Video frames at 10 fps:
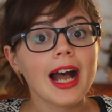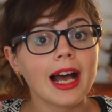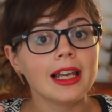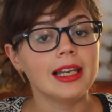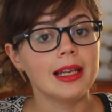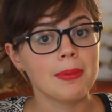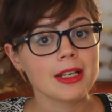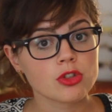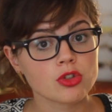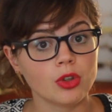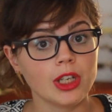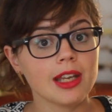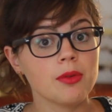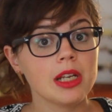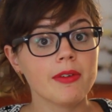alle persone
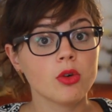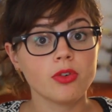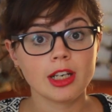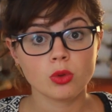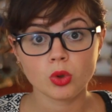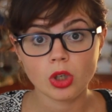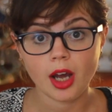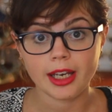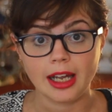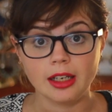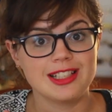che volevano fare tutorial.